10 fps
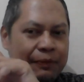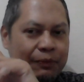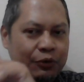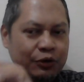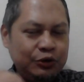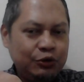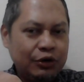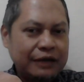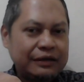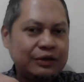muncul
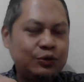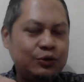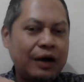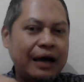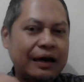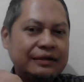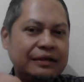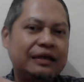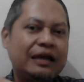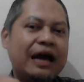rasa suka, rasa
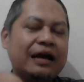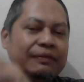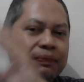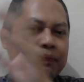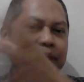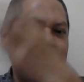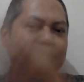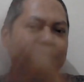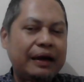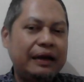senang
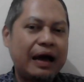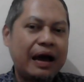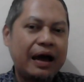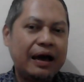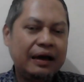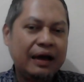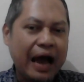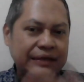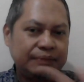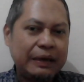pada
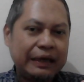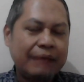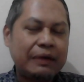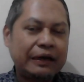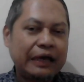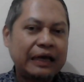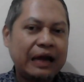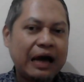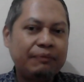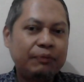aspek yang
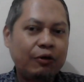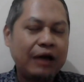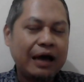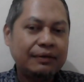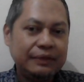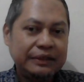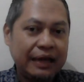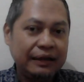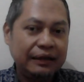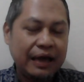berkaitan dengan produk,
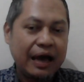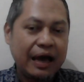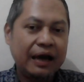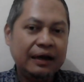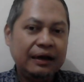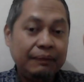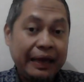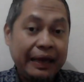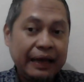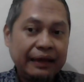misalnya
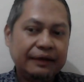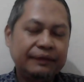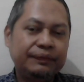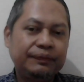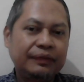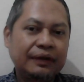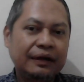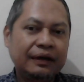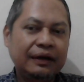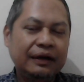merek.
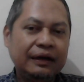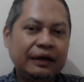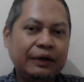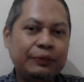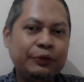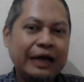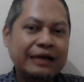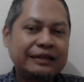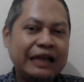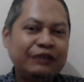
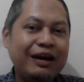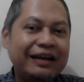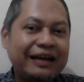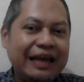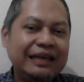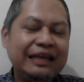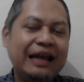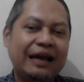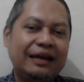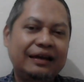Kemudian setelah itu ada
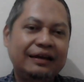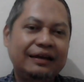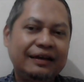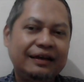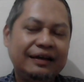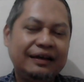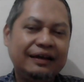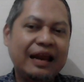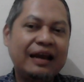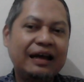keinginan
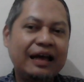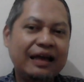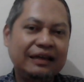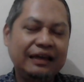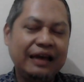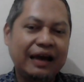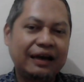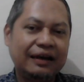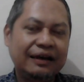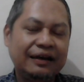dan keyakinan.